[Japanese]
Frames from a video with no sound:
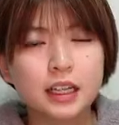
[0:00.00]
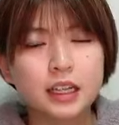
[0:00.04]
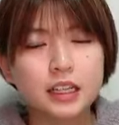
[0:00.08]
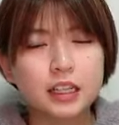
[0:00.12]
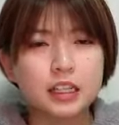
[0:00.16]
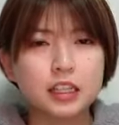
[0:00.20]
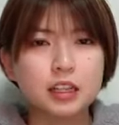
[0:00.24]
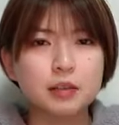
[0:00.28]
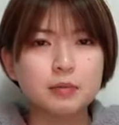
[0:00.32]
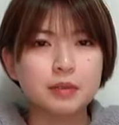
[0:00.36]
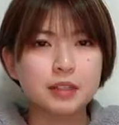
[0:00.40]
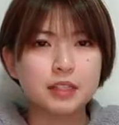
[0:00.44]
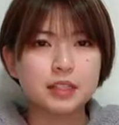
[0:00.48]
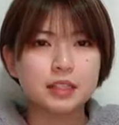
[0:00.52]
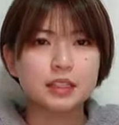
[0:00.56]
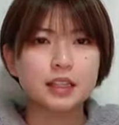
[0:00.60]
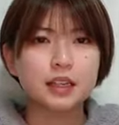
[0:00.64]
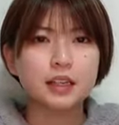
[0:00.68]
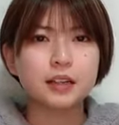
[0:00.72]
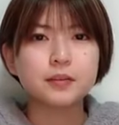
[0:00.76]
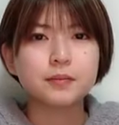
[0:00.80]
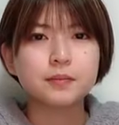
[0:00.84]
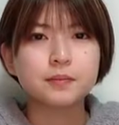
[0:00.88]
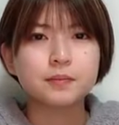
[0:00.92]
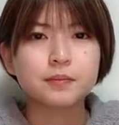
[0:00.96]
けに出まし
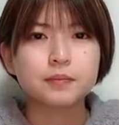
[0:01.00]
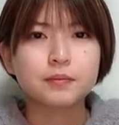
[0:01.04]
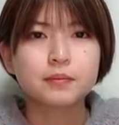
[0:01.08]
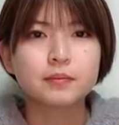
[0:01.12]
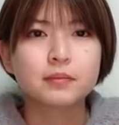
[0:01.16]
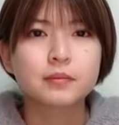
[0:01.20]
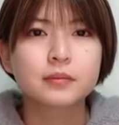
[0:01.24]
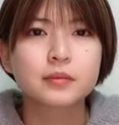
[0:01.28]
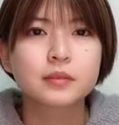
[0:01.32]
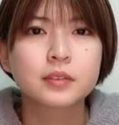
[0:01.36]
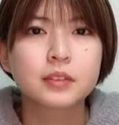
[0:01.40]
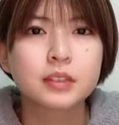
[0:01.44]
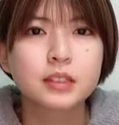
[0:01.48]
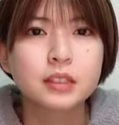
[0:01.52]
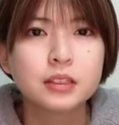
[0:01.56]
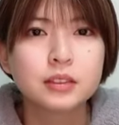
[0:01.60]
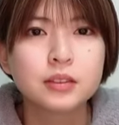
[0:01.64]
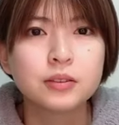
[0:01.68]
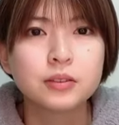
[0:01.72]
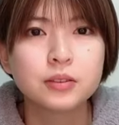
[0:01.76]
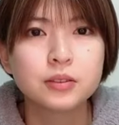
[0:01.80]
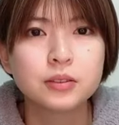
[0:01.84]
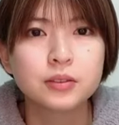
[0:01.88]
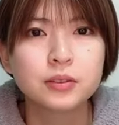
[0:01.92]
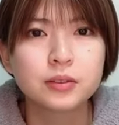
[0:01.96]
て
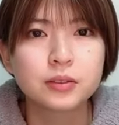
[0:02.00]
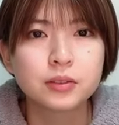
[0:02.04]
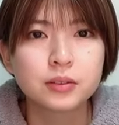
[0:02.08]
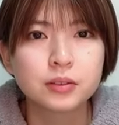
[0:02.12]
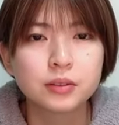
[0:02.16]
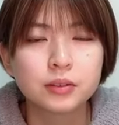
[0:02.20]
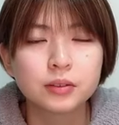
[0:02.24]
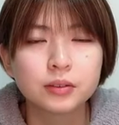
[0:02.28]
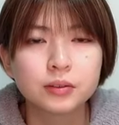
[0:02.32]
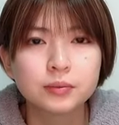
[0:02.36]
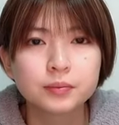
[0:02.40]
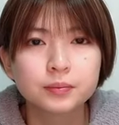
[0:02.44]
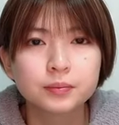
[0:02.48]
そうそうそ